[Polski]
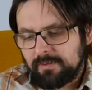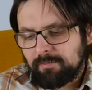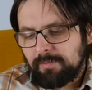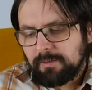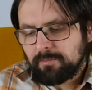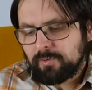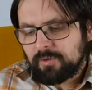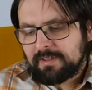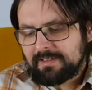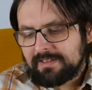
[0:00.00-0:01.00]
Pan
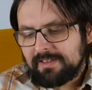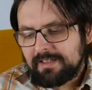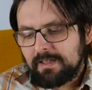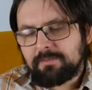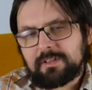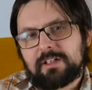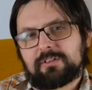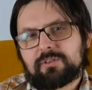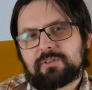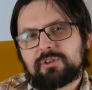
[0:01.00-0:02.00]
Bóg chce nam
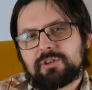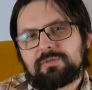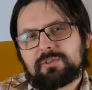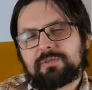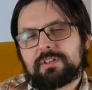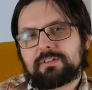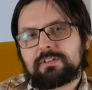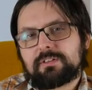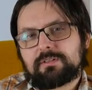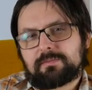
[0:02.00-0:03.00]
dać żywot
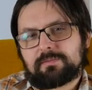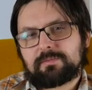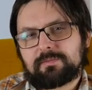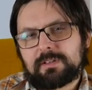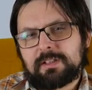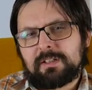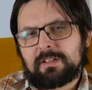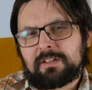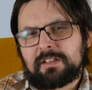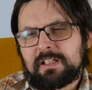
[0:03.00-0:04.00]
wieczny.
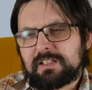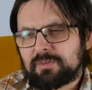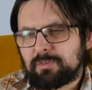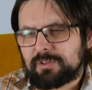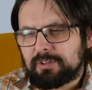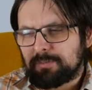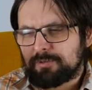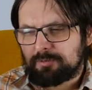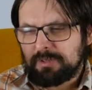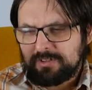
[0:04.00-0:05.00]
Dla nas może to
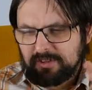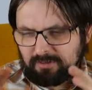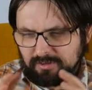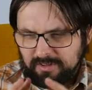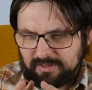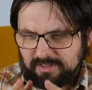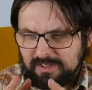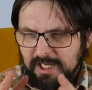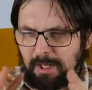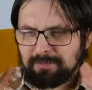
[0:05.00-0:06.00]
brzmieć jakoś
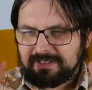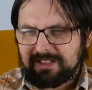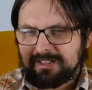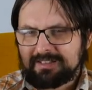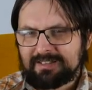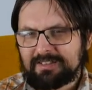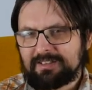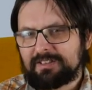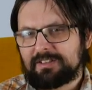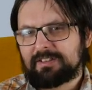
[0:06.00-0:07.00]
tak
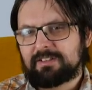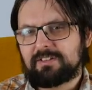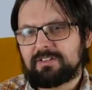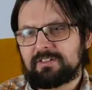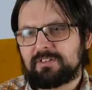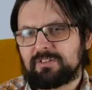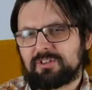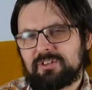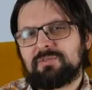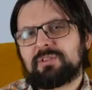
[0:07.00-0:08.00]
abstrakcyjnie.
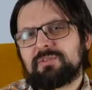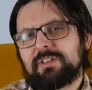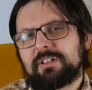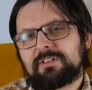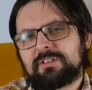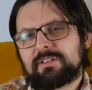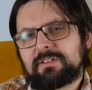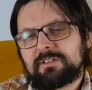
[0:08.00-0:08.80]
Żywot wieczny?